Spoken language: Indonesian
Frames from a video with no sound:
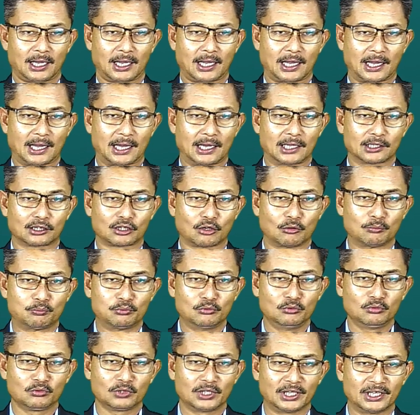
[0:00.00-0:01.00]

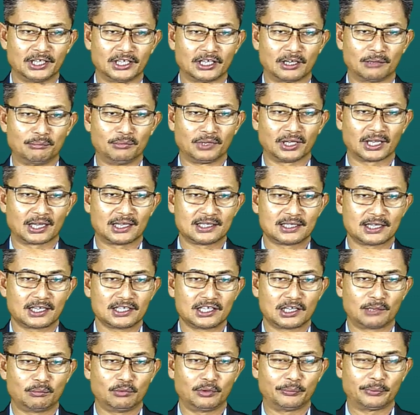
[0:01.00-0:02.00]
ataupun hendak
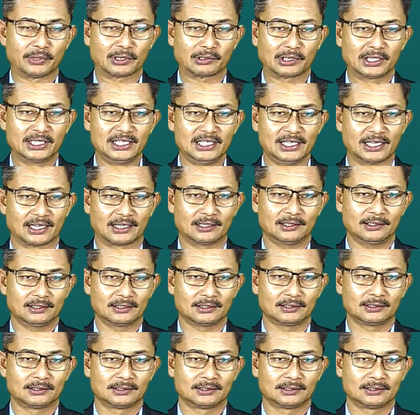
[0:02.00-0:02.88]
mengajaknya bepergian,